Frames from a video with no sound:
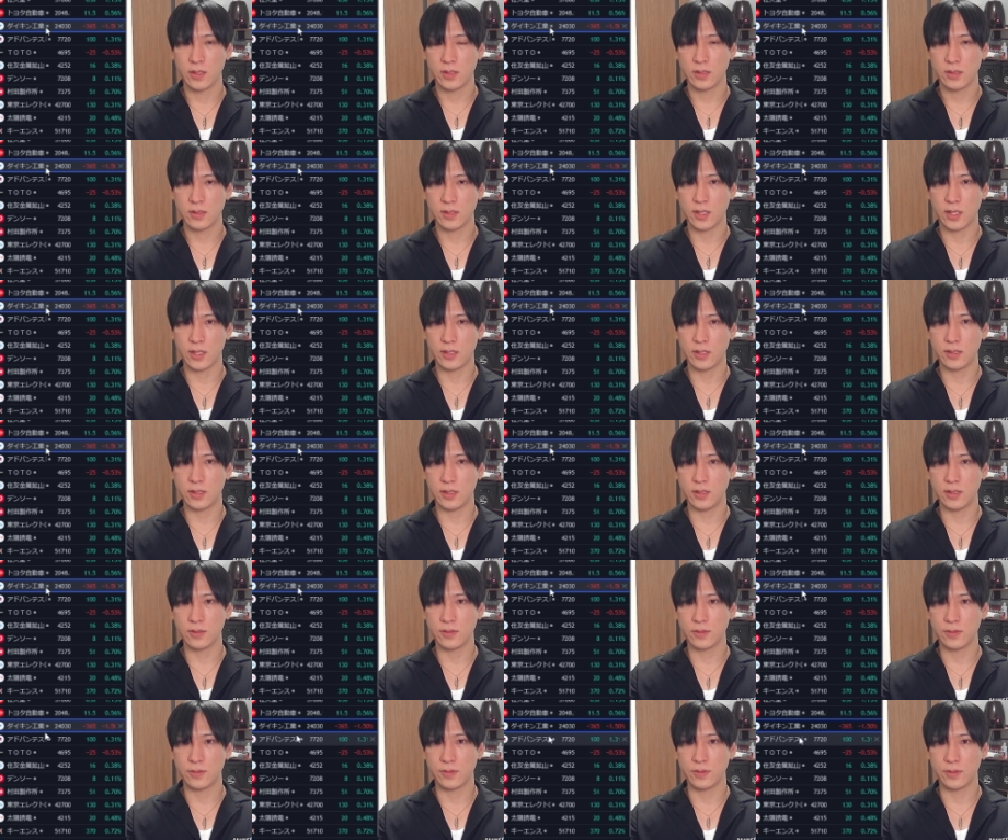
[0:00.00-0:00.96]
ダイキン
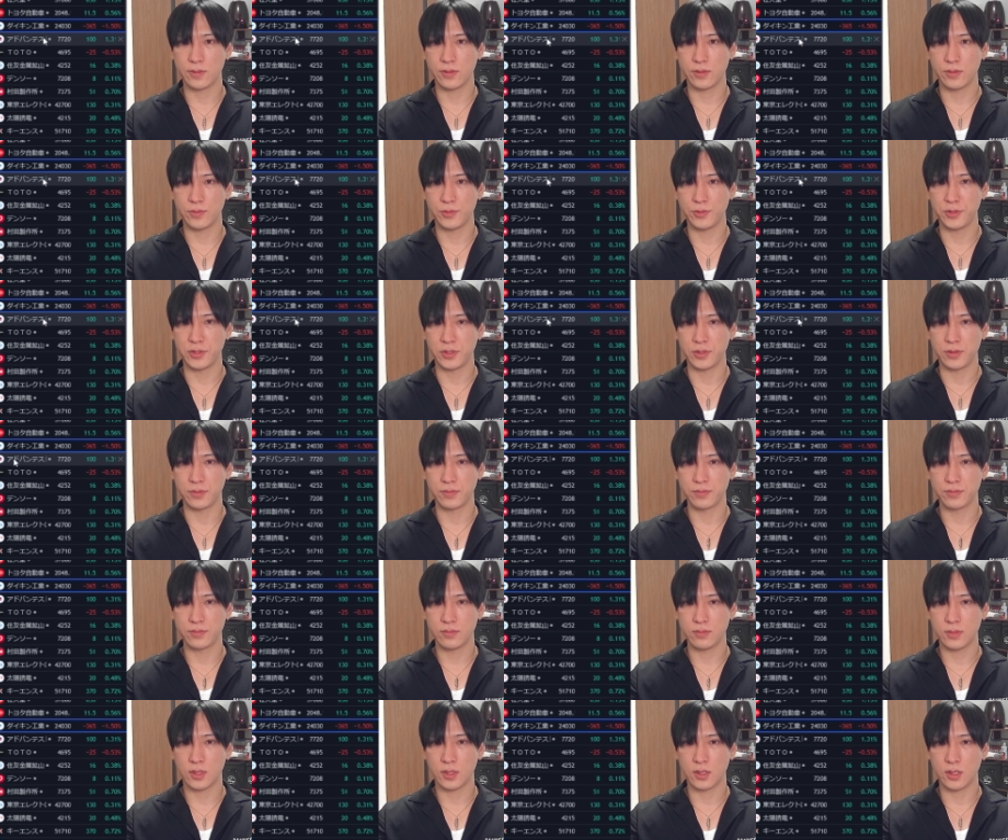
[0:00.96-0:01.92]
工業も、
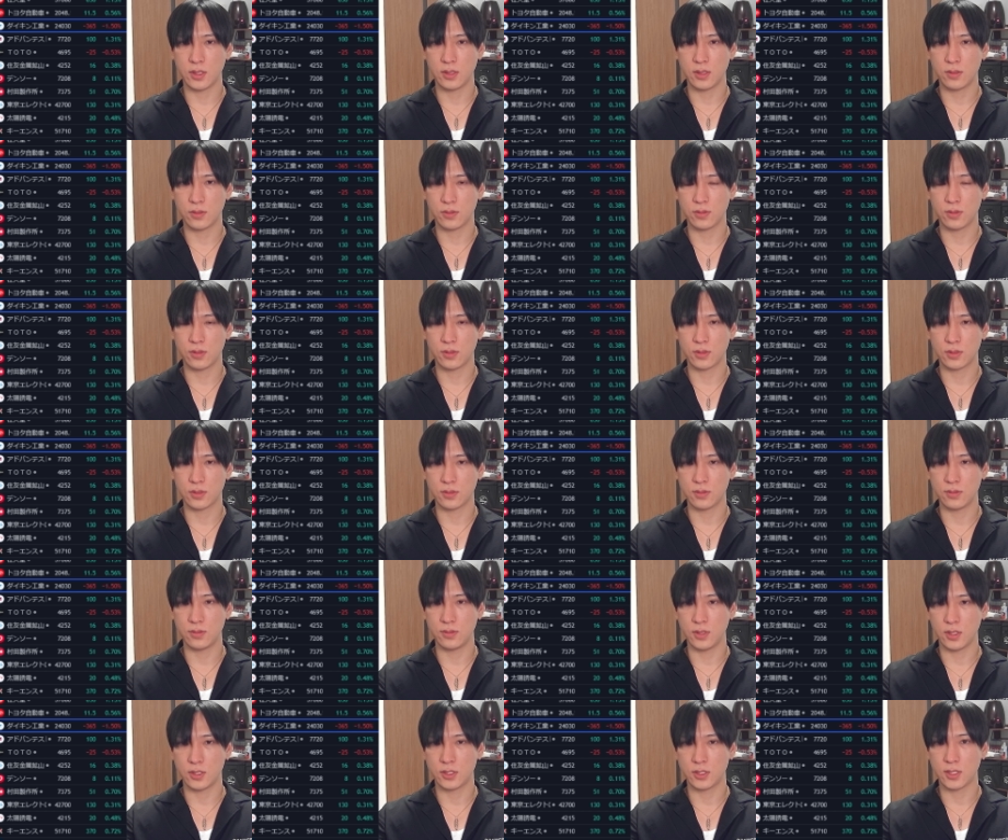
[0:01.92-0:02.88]
まあ、デッドクロス組ん
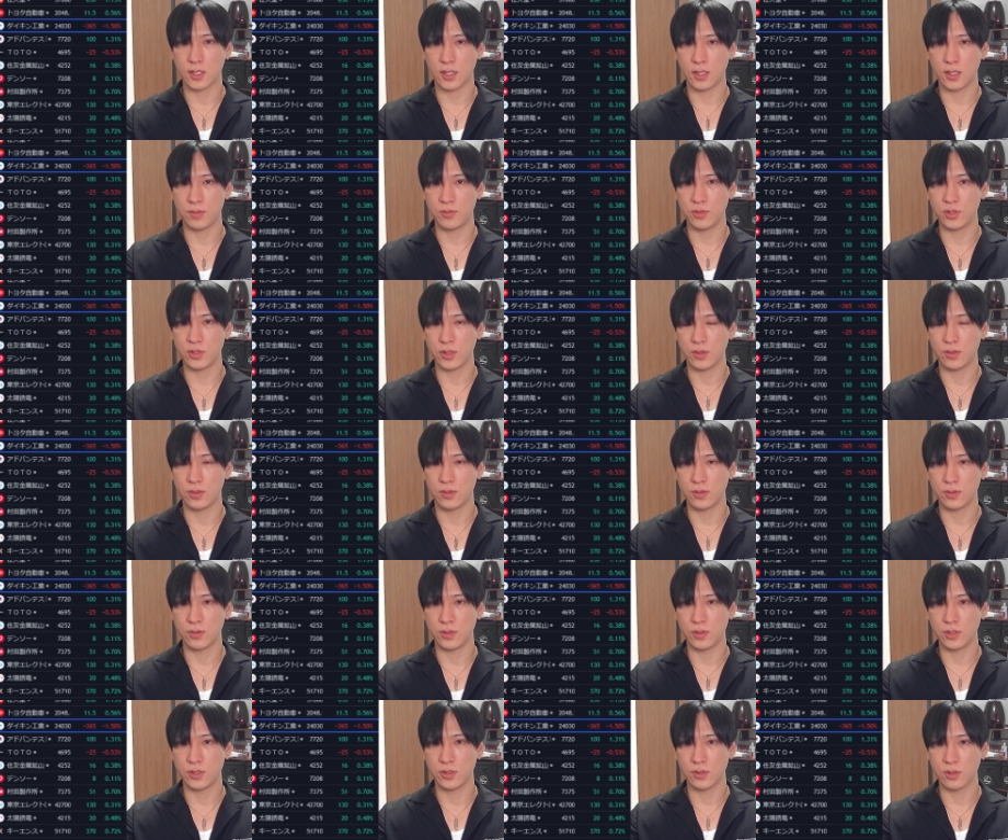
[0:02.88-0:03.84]
で下向き方向
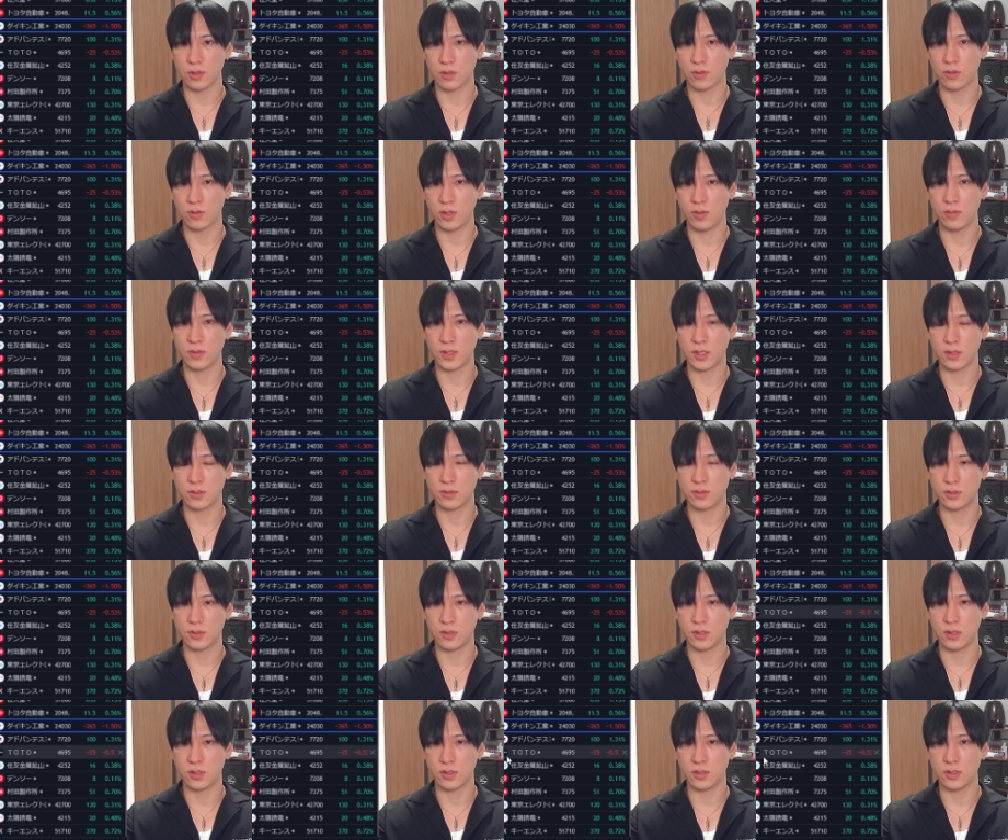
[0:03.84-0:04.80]
にちょっとトレンドが
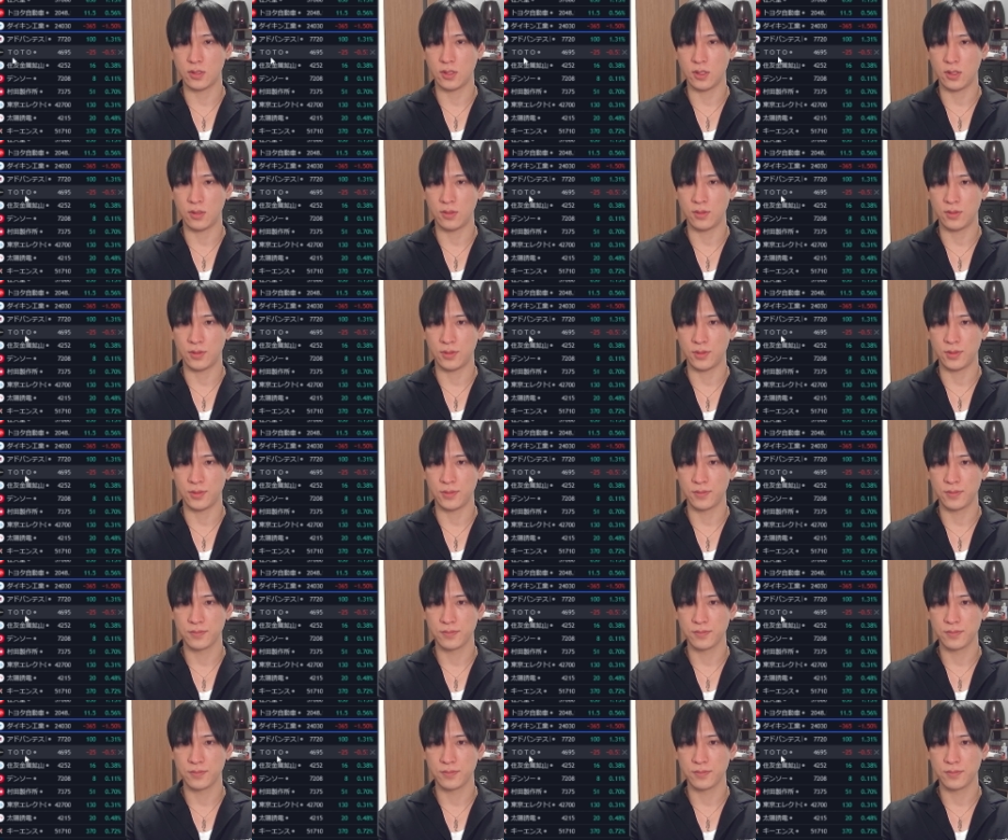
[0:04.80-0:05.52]
崩れてきている。